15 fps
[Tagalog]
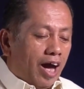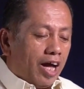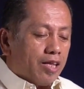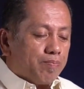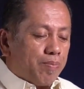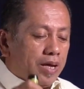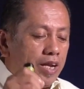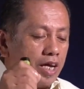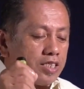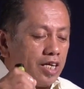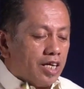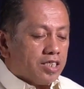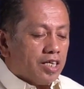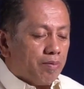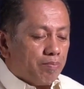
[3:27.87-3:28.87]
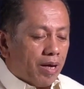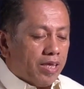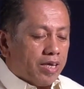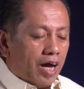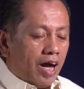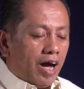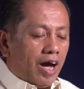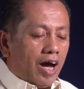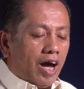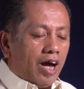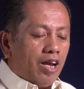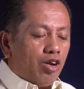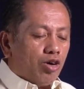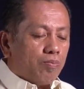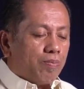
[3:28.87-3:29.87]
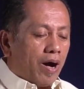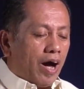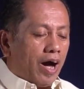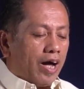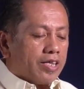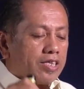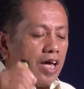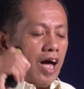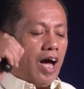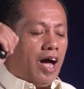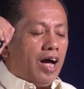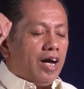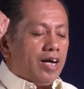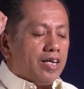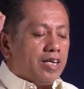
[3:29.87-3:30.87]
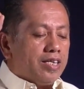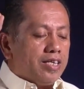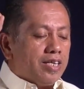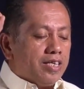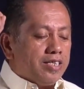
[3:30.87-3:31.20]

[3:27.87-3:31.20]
at pinasasamba niya ang lupa at ang